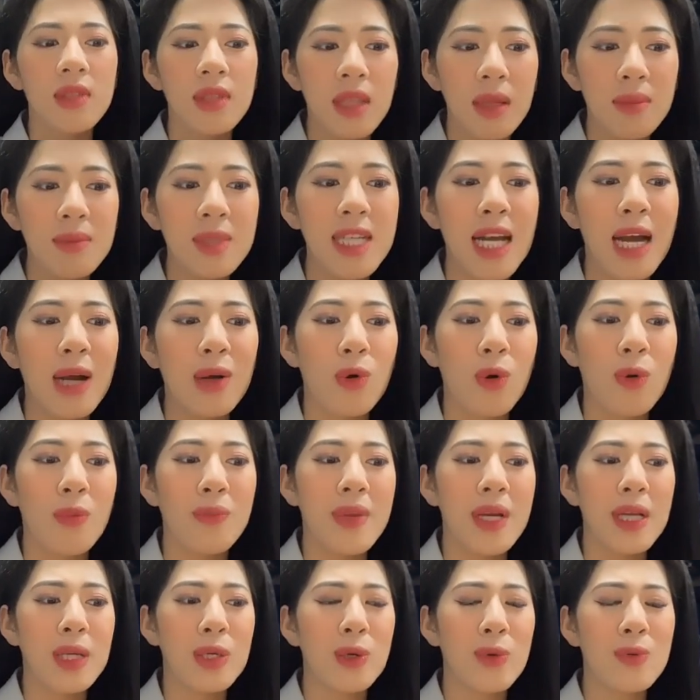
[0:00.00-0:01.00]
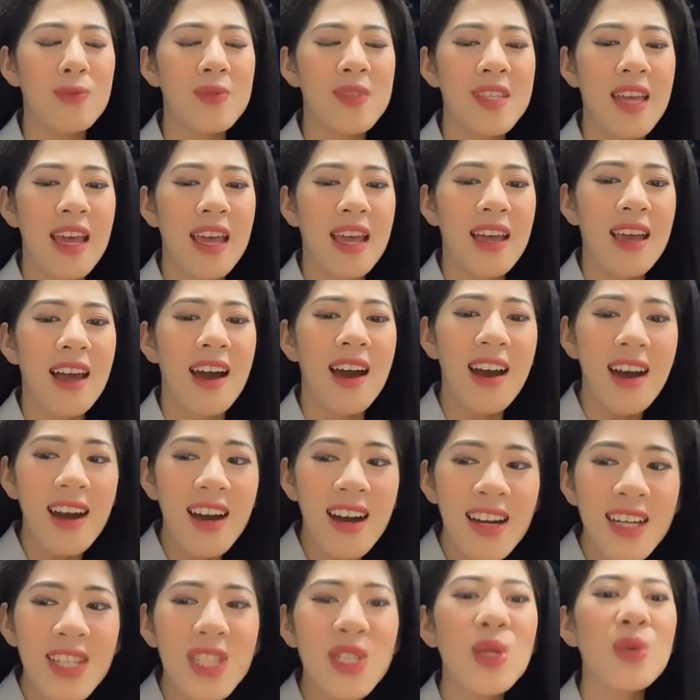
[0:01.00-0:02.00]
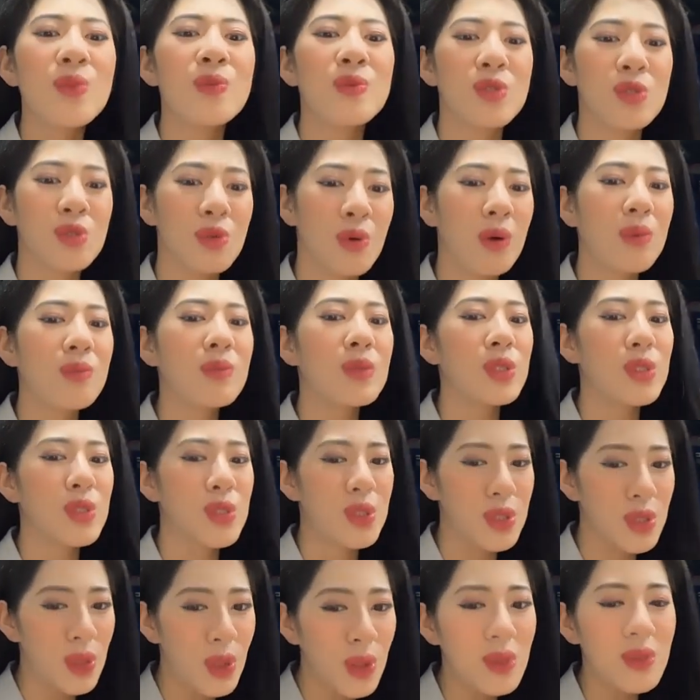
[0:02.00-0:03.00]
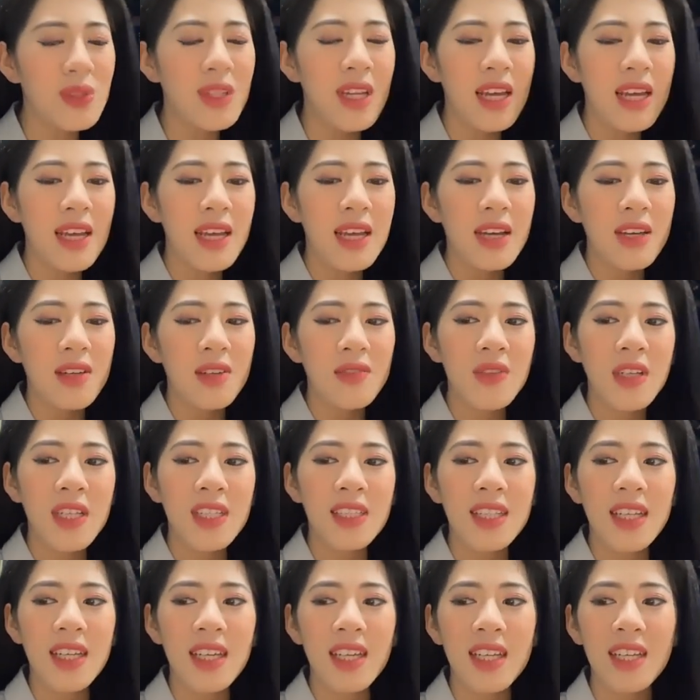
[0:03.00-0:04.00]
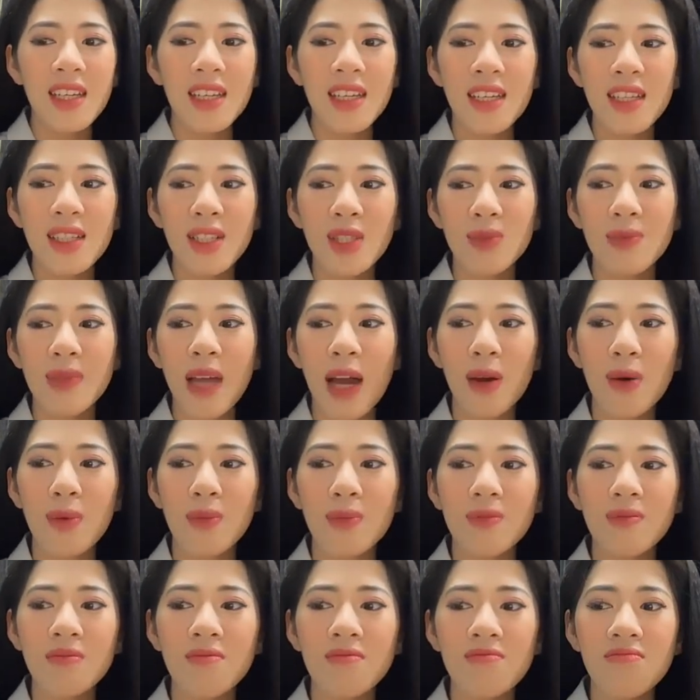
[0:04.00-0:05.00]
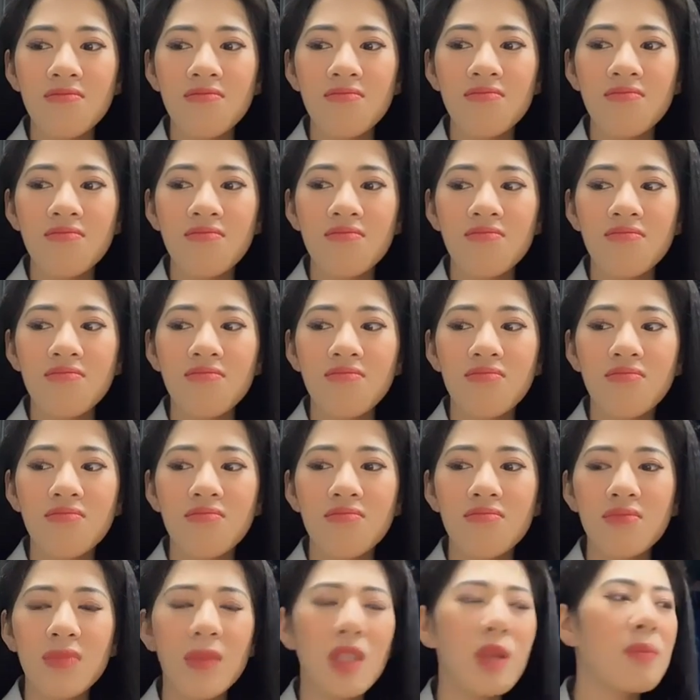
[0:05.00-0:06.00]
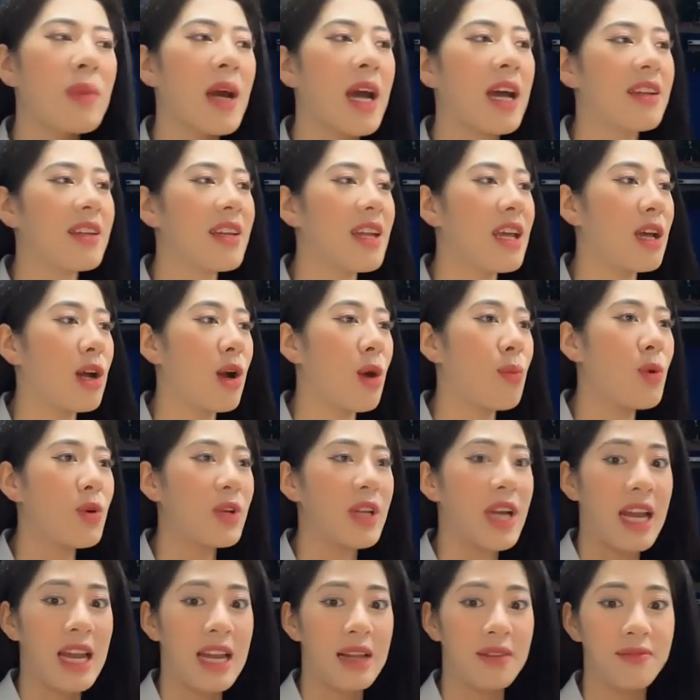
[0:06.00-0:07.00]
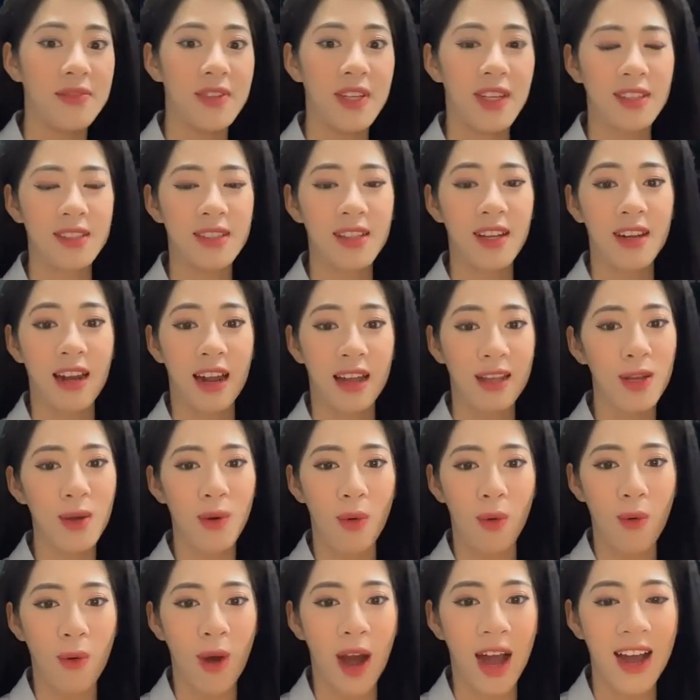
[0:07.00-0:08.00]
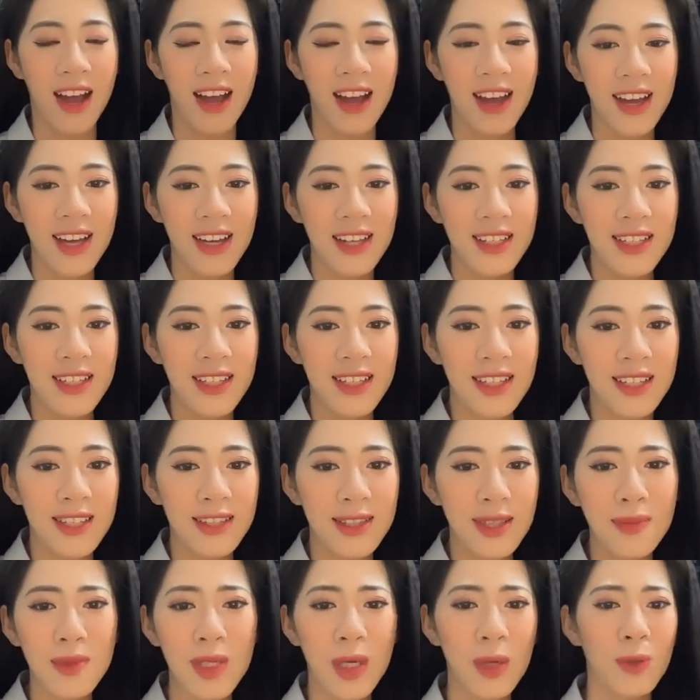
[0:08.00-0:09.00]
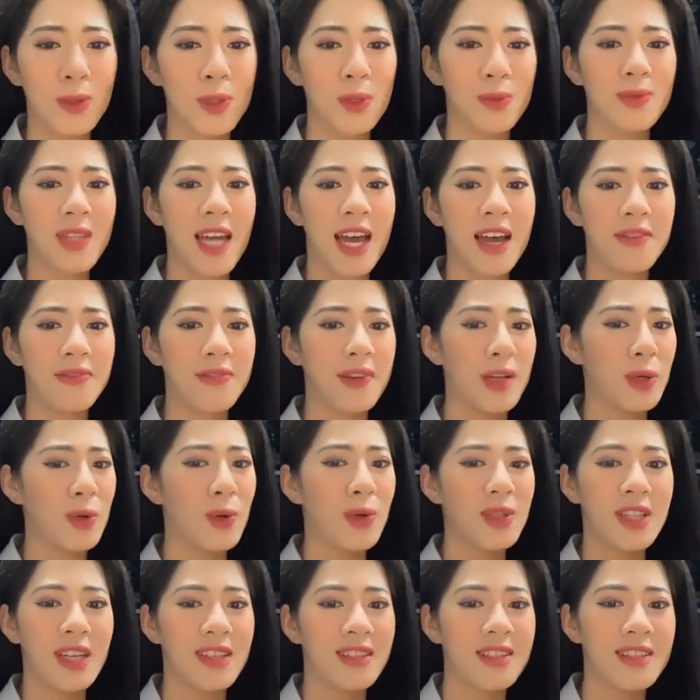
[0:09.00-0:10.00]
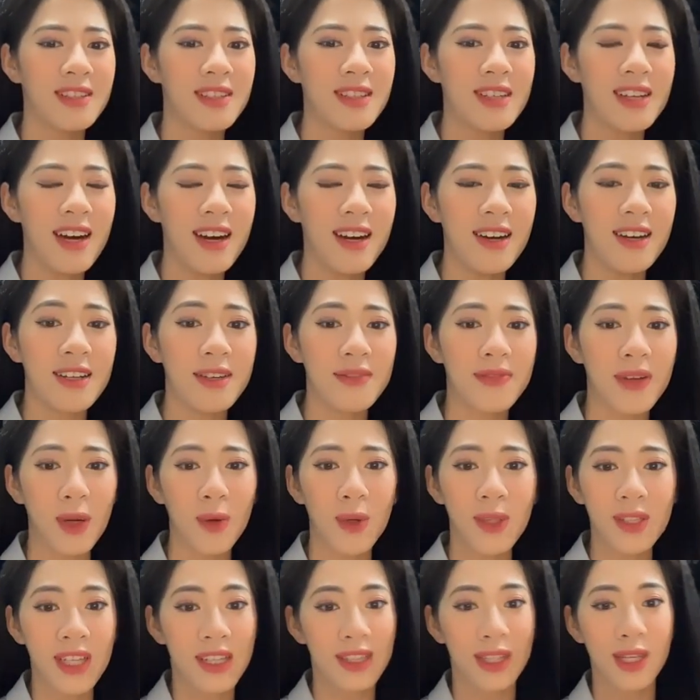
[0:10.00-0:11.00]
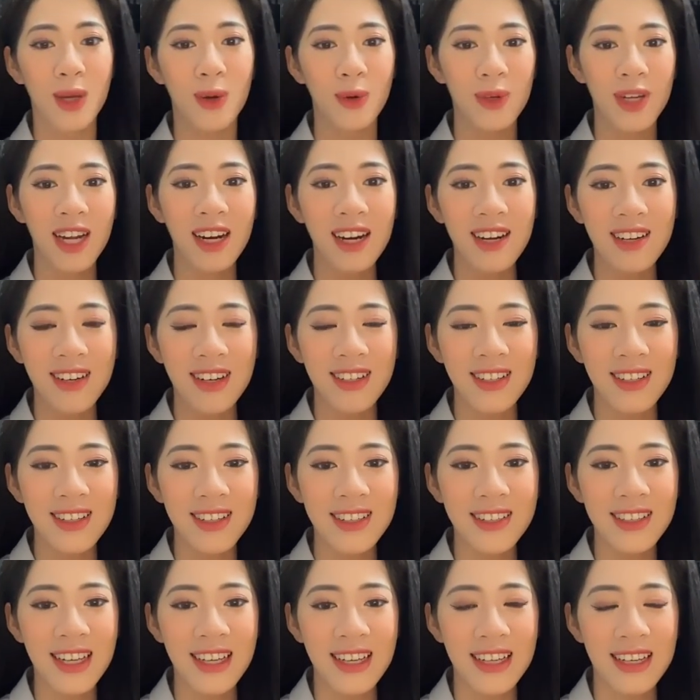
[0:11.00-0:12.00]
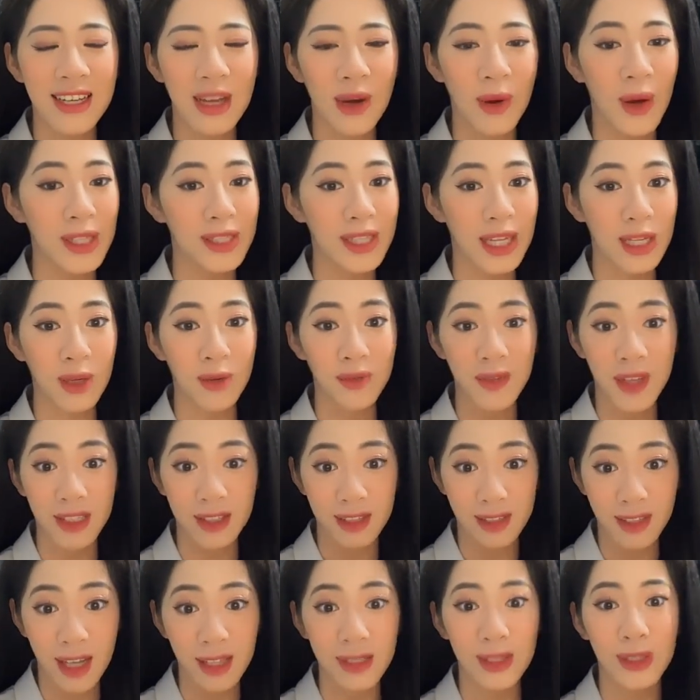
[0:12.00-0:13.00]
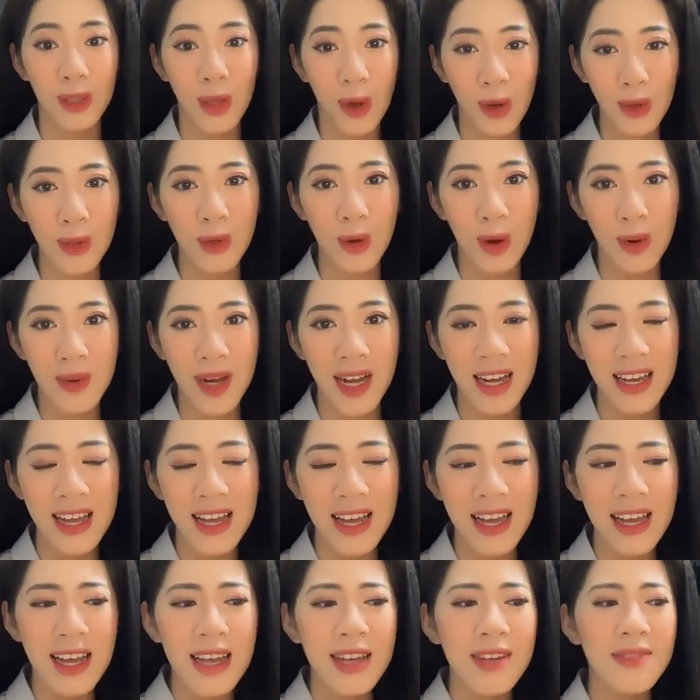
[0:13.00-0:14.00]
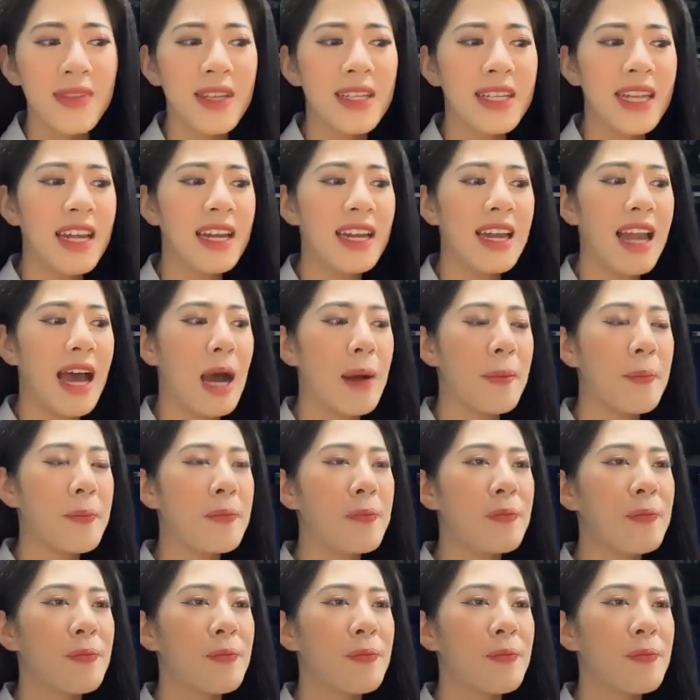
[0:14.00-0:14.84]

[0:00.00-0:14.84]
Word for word: tâm trạng của mình cũng sẽ hơi trùng xuống một chút vậy thì chúng ta cũng ừ, nhưng mà để có một ngày làm việc thật là hiệu quả thì tâm trạng của chúng ta phải luôn thật hứng khởi và luôn thật nhiều năng lượng để hoàn thành công việc thật tốt đúng không ạ vậy nên là